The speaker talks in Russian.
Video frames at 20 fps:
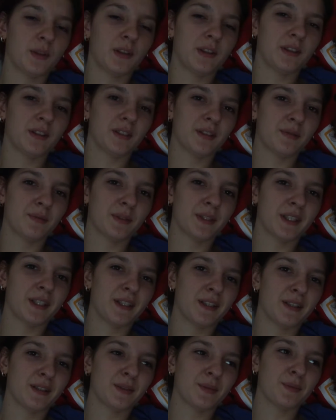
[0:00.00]

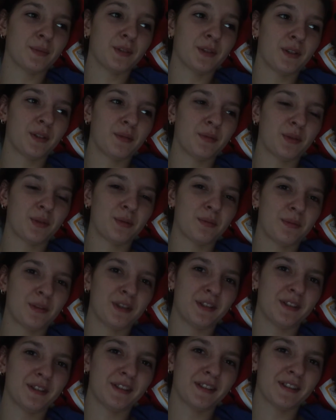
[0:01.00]
Лежинский рассмотрим
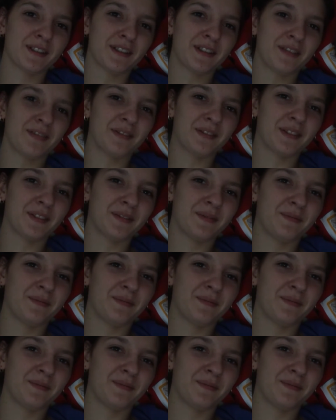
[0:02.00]
добрый динозавр.